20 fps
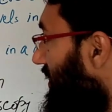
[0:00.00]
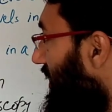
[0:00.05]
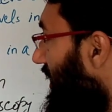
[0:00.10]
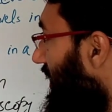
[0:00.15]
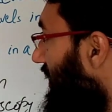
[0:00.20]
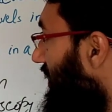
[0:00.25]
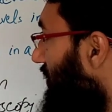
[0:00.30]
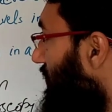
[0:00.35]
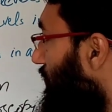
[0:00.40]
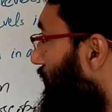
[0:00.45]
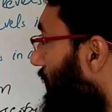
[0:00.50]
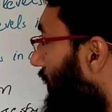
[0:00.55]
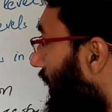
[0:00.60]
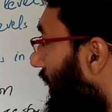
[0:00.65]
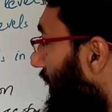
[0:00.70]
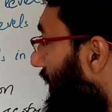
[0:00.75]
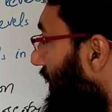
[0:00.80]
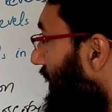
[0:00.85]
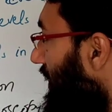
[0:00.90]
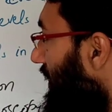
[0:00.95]
के
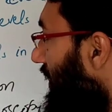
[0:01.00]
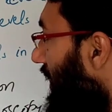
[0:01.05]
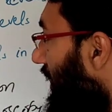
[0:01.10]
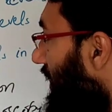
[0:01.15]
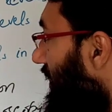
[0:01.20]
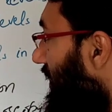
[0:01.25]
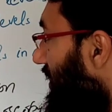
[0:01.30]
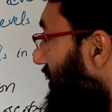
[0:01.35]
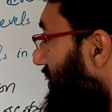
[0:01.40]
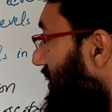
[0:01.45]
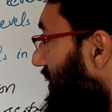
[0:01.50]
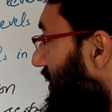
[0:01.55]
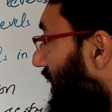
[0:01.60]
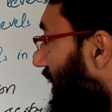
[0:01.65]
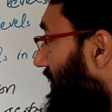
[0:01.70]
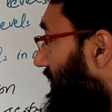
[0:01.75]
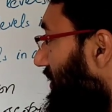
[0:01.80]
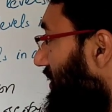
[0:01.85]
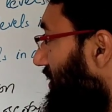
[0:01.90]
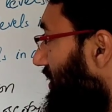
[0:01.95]
डिफाइंड एनर्जी
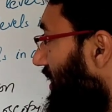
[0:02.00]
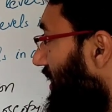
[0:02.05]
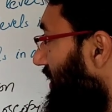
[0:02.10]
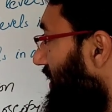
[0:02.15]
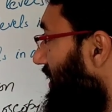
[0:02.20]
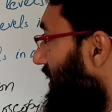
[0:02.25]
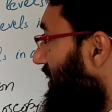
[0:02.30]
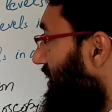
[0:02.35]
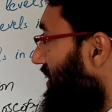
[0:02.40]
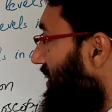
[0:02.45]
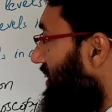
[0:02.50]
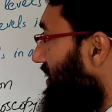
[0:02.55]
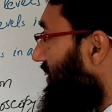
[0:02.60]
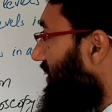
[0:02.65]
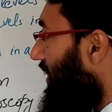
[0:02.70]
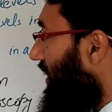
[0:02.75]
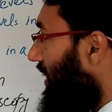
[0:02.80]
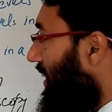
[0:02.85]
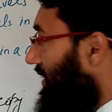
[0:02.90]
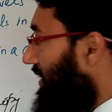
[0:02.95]
लेवल्स हैं ये इस
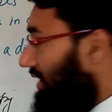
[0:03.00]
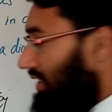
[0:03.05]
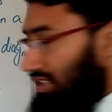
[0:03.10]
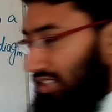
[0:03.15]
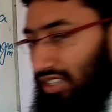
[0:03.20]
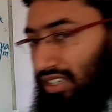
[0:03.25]
तरह एनर्जी